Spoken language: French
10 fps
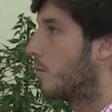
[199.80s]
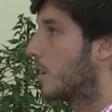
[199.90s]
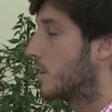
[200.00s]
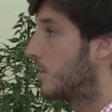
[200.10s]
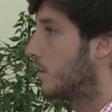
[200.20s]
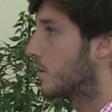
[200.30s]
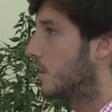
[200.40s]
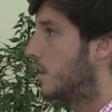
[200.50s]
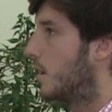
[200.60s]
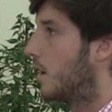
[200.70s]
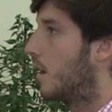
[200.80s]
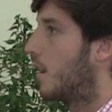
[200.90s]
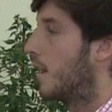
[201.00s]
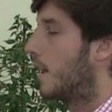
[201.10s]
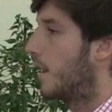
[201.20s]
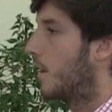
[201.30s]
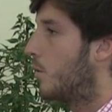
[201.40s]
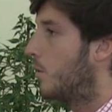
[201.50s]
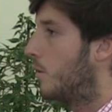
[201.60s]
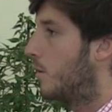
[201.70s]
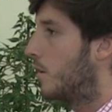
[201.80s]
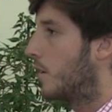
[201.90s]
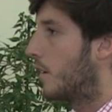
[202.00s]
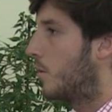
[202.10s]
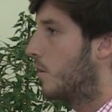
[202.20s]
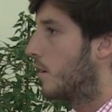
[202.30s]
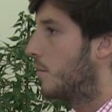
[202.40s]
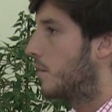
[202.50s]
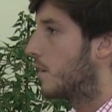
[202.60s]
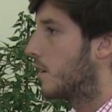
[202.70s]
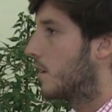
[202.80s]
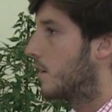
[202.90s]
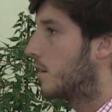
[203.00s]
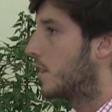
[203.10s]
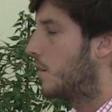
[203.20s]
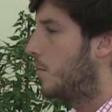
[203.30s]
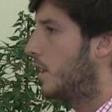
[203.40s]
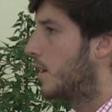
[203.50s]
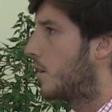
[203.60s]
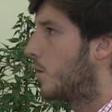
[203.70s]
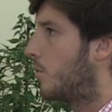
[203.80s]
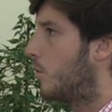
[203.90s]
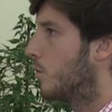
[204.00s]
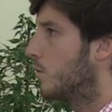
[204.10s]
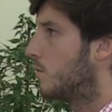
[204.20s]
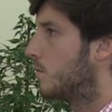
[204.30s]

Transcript: en marché financier. Il y a eu, un, un à l'EM Lyon.